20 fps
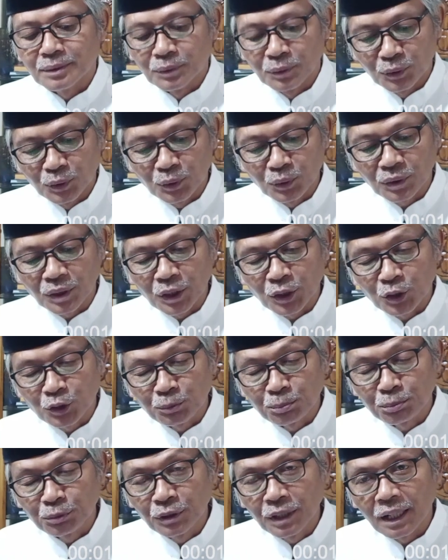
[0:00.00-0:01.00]
Untuk
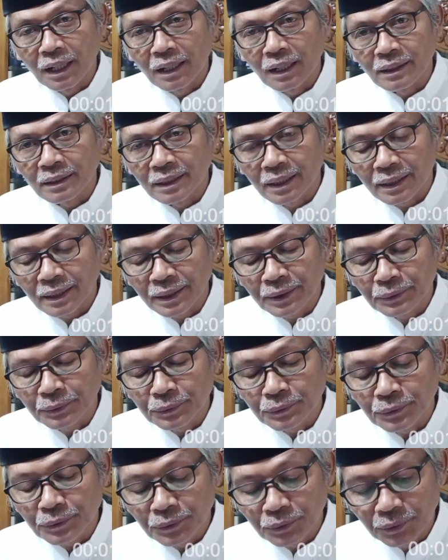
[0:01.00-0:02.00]
itu pula, yakni
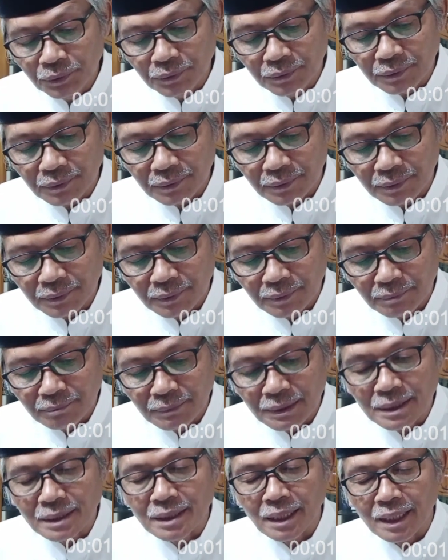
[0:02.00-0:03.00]
untuk
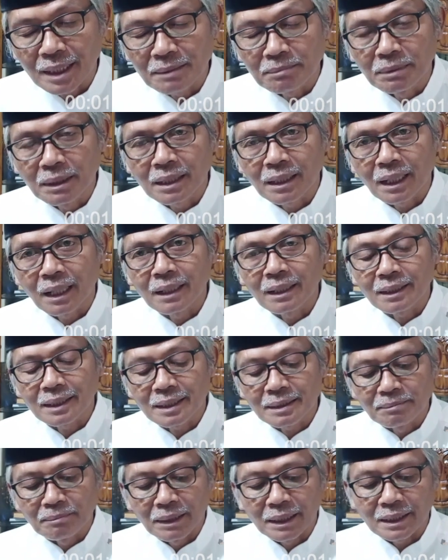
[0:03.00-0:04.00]
mencari
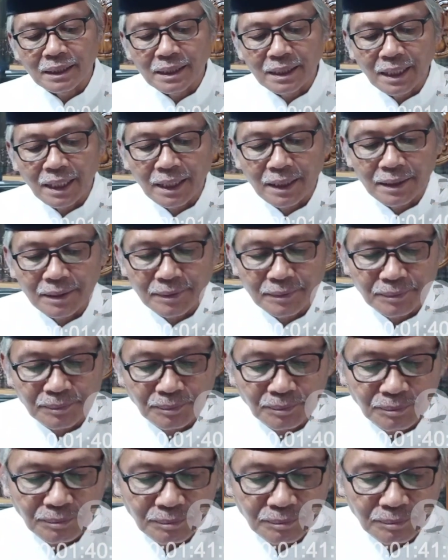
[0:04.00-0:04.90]
bekal kematian